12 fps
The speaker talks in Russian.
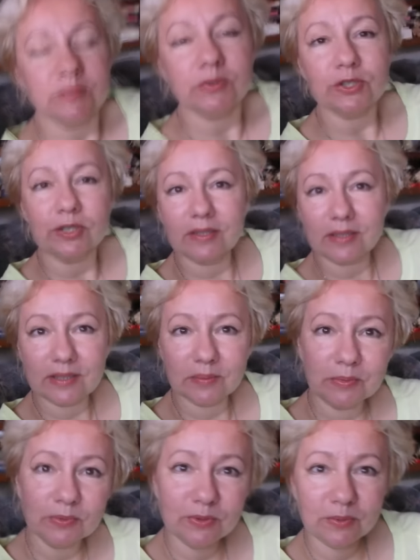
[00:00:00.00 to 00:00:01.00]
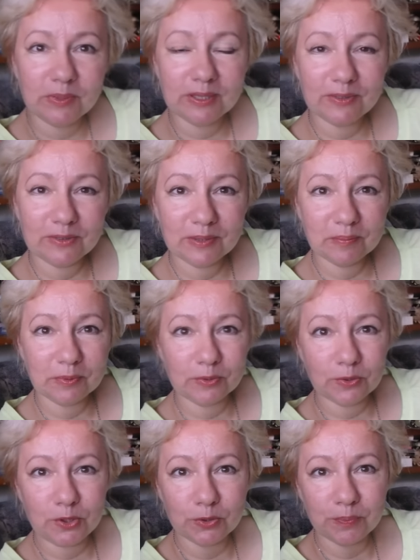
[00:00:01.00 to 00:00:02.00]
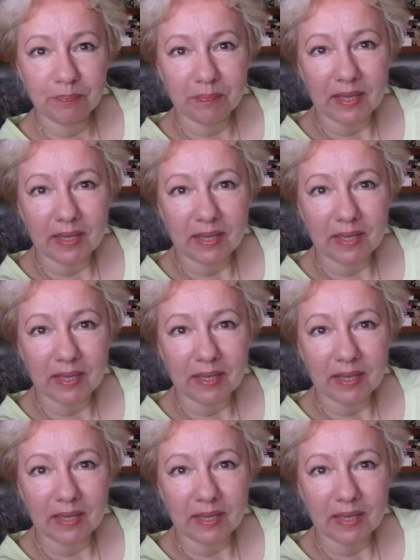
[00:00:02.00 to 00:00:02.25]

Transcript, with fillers: немножко как-то поудобнее тут покручу.